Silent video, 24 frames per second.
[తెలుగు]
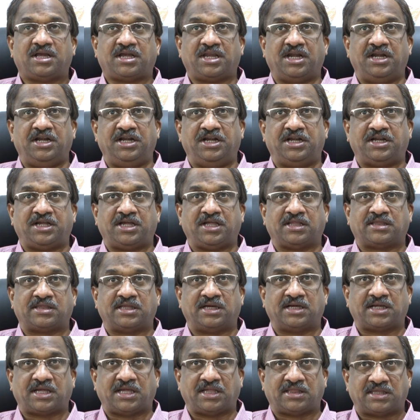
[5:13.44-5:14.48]
క్రెడిట్
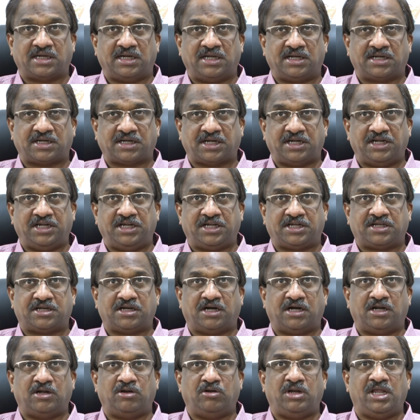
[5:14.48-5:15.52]
కిసాన్ కిసాన్ క్రెడిట్
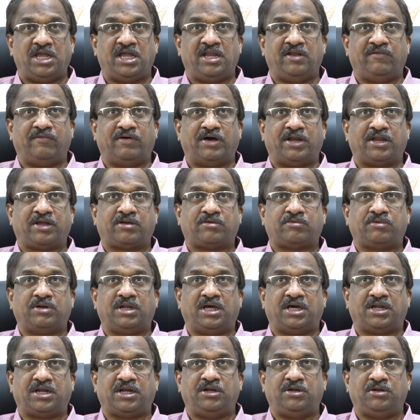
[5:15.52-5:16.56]
కార్డులు లేని వారికి
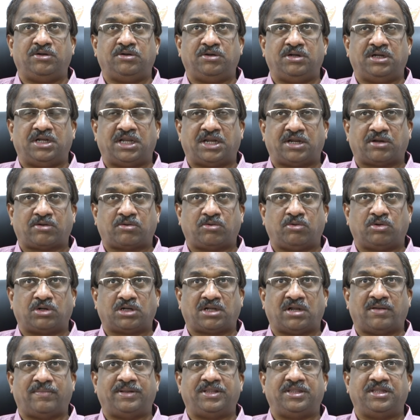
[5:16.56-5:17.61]
కూడా రెండున్నర
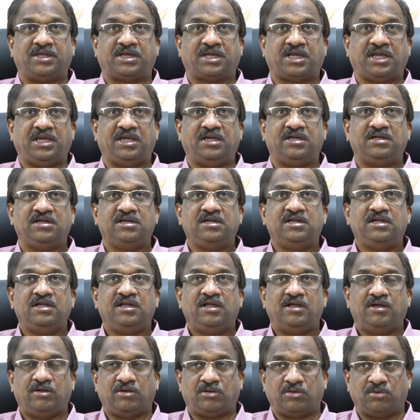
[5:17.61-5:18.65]
కోట్ల మందికి
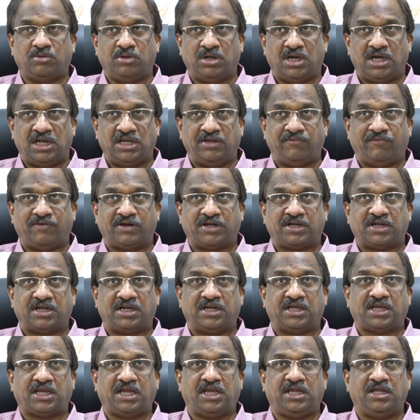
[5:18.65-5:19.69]
రుణాలు
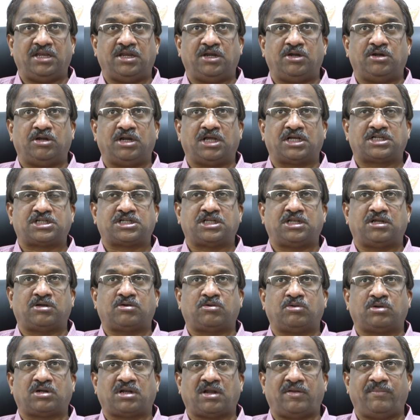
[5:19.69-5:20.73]
ఇవ్వటానికి రెండు లక్షల
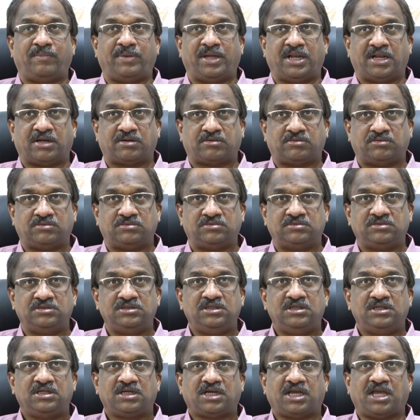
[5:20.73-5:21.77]
కోట్ల మేరకు
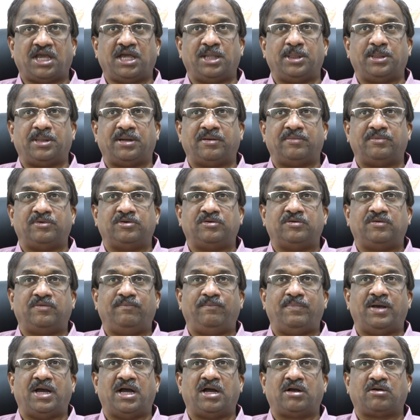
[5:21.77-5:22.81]
కేంద్రము
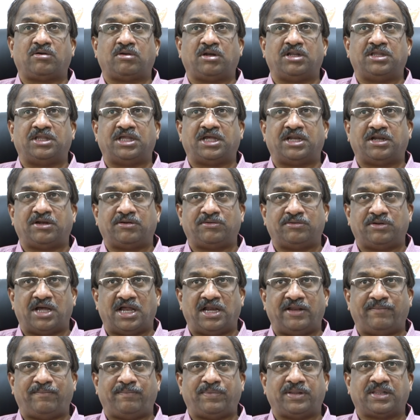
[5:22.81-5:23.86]
బ్యాంకుల ద్వారా
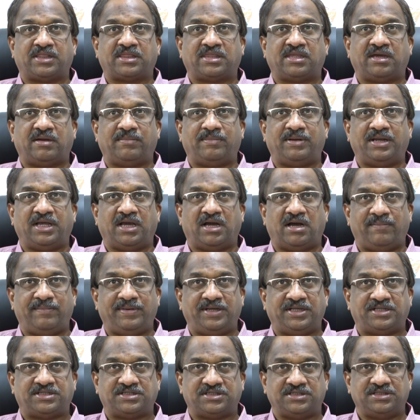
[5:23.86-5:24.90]
రుణాలు ఇప్పిస్తామని
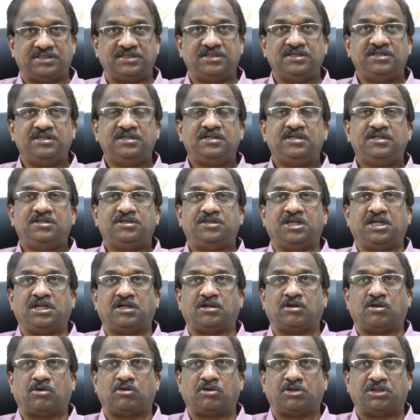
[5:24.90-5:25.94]
హామీ ఇచ్చింది
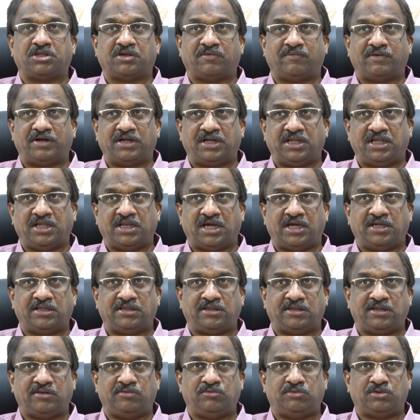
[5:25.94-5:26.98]
దీంట్లో కొంత వడ్డీ
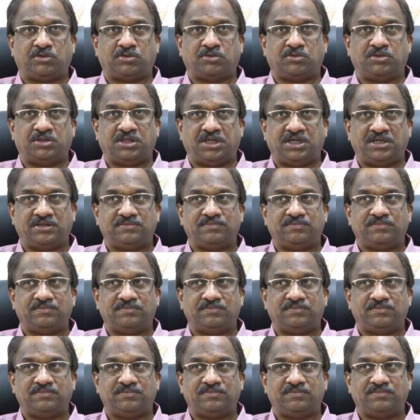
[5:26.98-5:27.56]
రాయితీ ఉంటుంది